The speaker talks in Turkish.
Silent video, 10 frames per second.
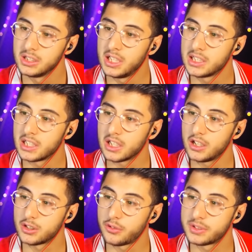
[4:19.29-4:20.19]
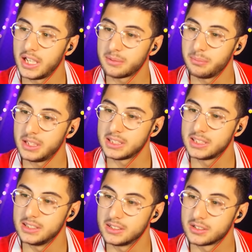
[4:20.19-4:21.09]
Taking out of date
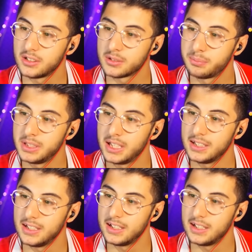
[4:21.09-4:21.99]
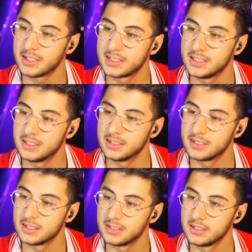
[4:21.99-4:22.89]
medicine called be an accident.
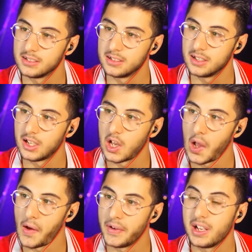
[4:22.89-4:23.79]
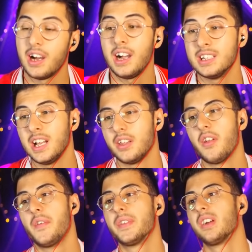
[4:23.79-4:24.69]

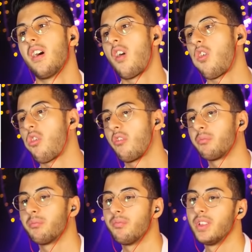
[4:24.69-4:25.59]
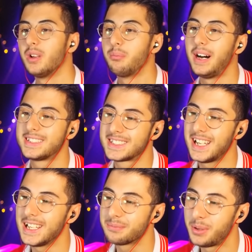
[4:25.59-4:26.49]
Aynen. But
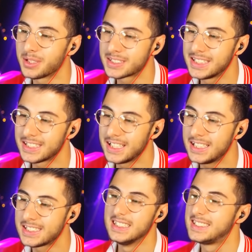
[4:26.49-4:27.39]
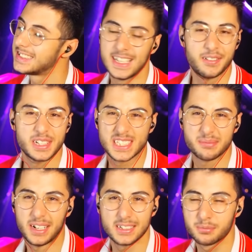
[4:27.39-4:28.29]
selling bot kidneys is never
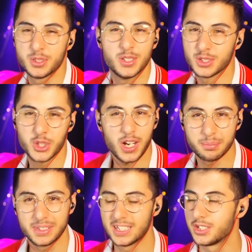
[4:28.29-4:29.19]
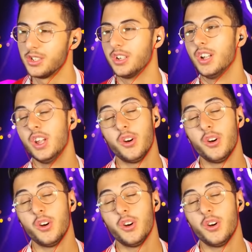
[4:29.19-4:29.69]
smart. Bu diyor çok aptalca diyor.